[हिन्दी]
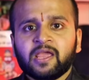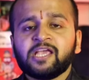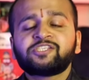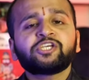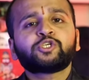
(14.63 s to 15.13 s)

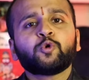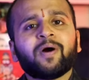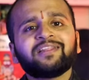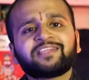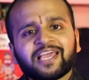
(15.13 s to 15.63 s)
इसकी
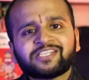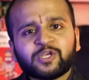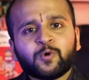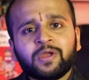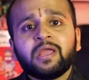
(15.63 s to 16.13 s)
शुरुआत कैसे
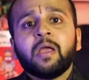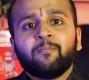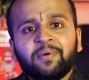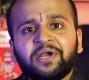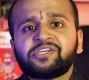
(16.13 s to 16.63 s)
हुई
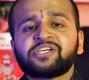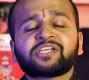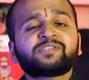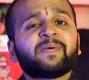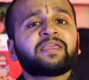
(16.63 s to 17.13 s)
ब्रिटिशर्स का
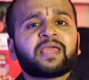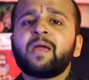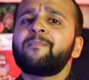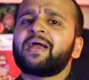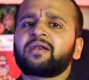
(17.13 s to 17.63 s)
इस पर क्या
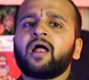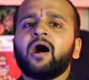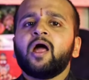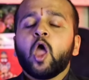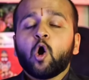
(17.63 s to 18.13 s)
इम्पैक्ट रहा
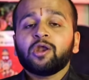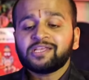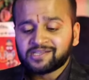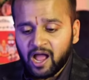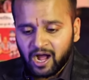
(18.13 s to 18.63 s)
और
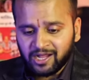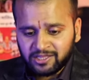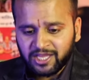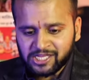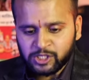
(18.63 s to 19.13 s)
इसका अंत
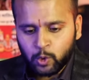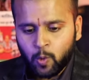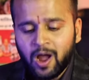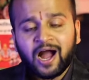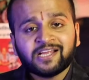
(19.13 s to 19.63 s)
कैसे
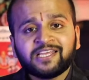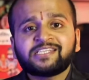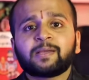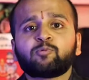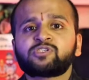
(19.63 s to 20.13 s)
हुआ आज ये
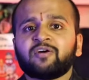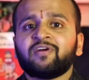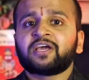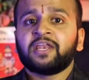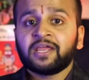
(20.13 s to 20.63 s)
सब कुछ
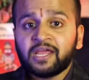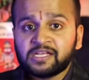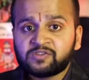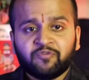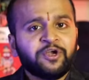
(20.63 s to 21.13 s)
कवर करेंगे
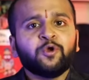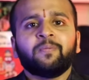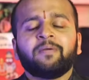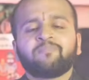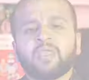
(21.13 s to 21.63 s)
इस वीडियो
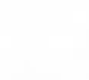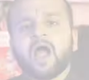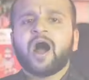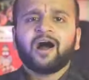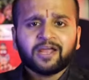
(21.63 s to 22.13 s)
में
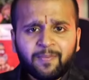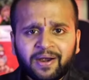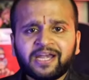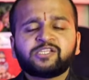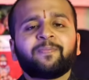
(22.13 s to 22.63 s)
आगे
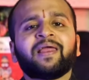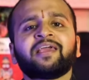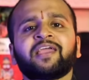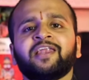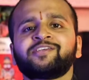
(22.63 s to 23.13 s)
बढ़ने से पहले
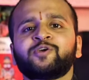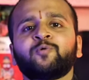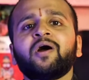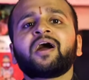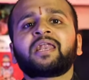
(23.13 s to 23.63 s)
कहना
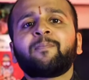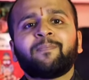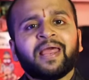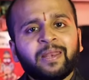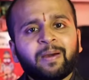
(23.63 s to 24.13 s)
चाहूंगा अगर आप
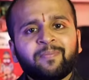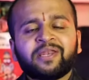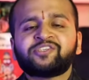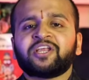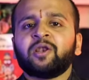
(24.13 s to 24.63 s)
पहली बार
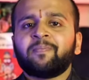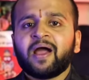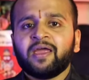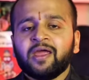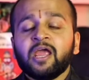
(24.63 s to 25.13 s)
मेरे चैनल पर
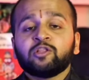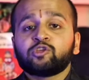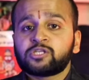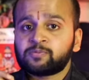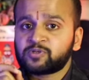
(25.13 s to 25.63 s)
आए तो
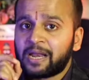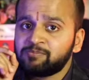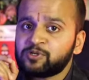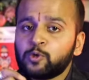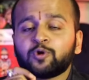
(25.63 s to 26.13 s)
सब्सक्राइब
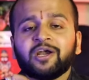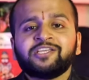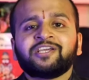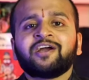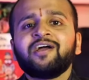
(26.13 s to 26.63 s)
जरूर कर
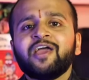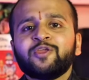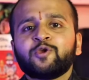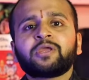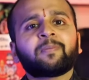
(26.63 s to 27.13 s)
लीजिएगा
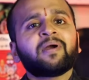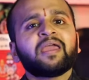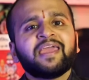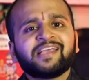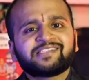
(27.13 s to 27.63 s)
क्योंकि आपका
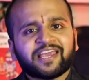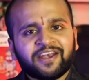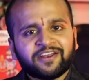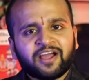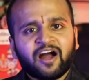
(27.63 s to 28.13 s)
एक
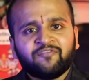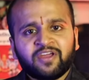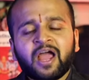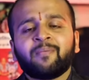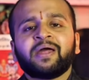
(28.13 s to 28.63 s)
सेकंड काफी
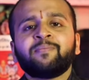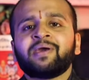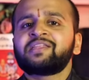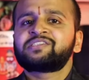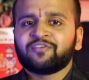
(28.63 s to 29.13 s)
है हमारी
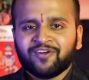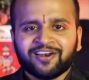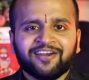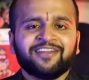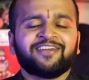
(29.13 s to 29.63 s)
मेहनत सफल
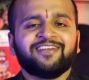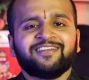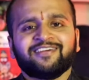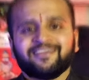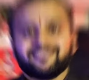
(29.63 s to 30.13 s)
करने के लिए